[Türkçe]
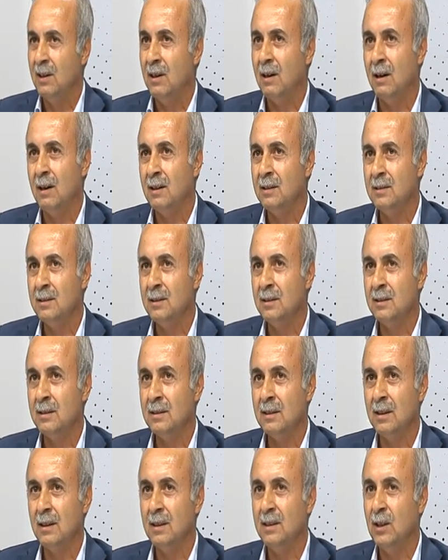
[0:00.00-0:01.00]

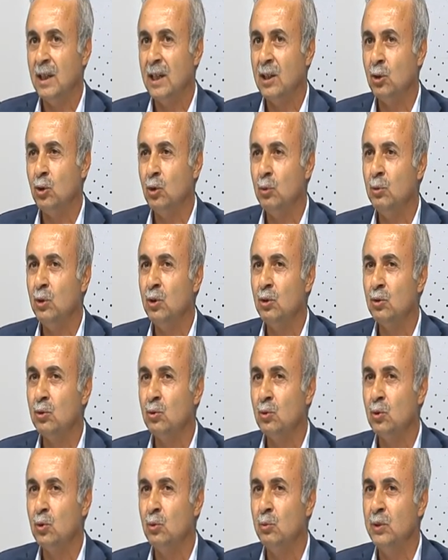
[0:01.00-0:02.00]
artı
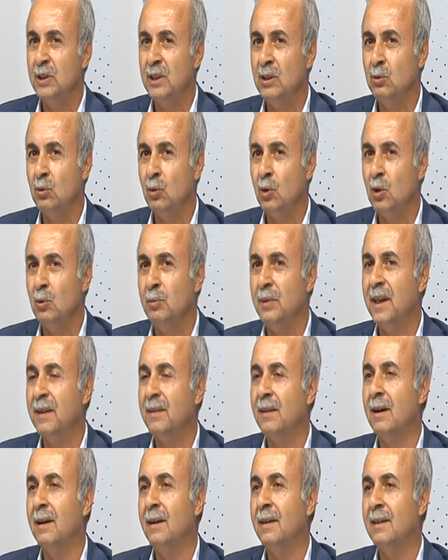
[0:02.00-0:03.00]
ekonomik durumu iyi
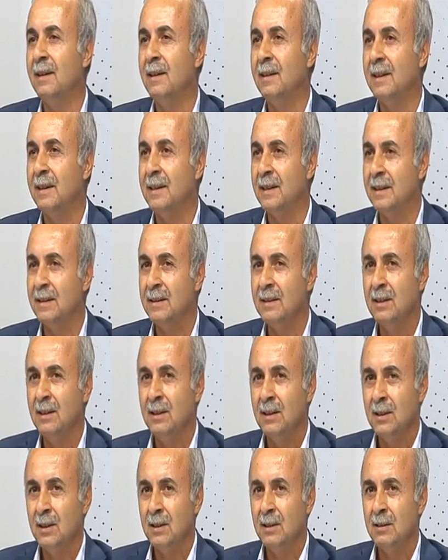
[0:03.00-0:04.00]
olmayan ailelerin
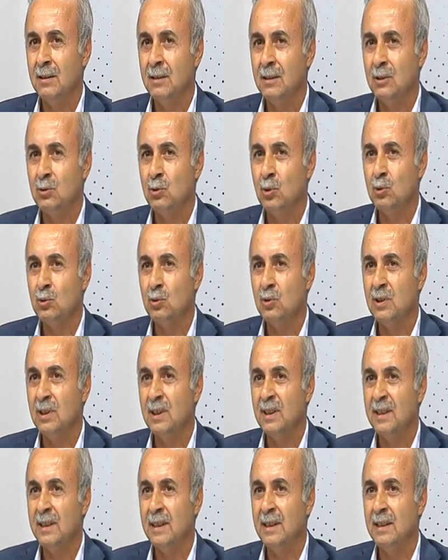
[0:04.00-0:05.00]
e,
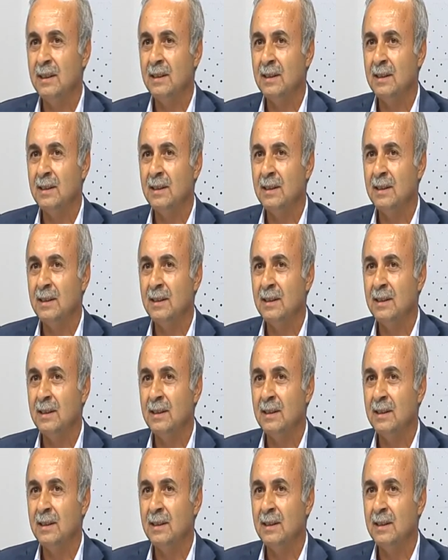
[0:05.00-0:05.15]
çocuklarına